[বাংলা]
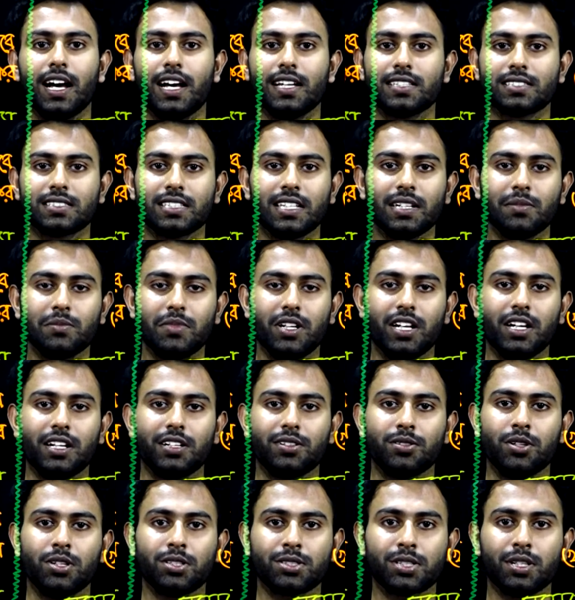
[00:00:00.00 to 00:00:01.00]
আজকে আমরা
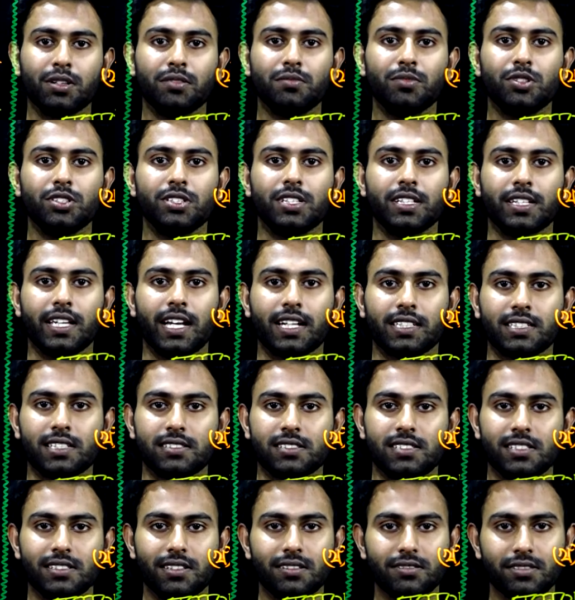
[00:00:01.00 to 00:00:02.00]
রসায়ন বই থেকে একটা
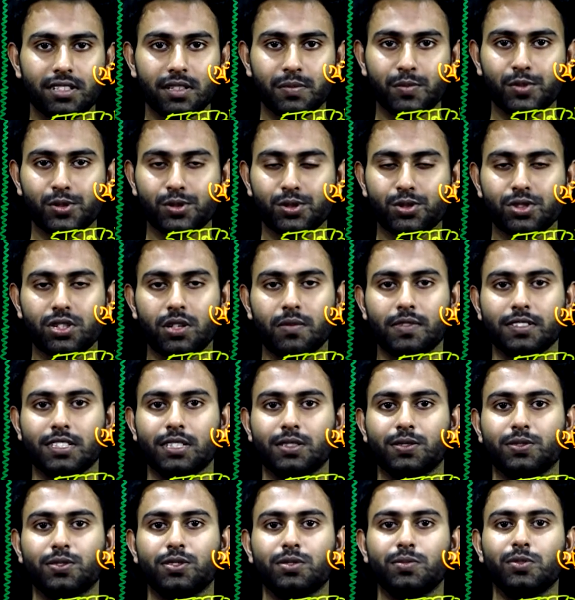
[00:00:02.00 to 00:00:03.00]
সৃজনশীল প্রশ্ন
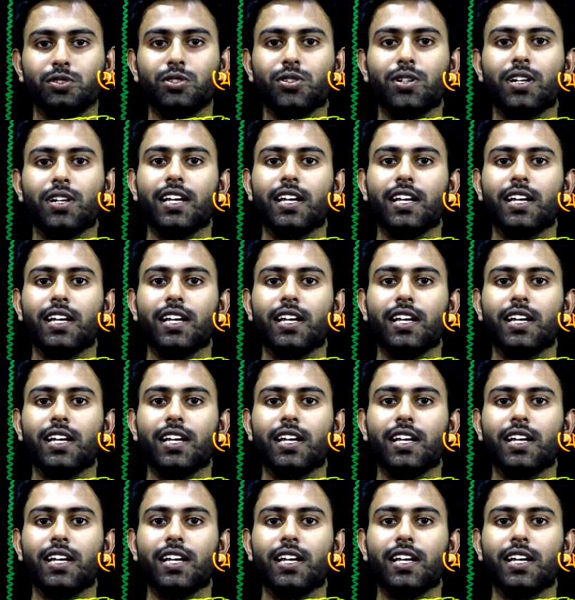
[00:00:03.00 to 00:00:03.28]
সমাধান করব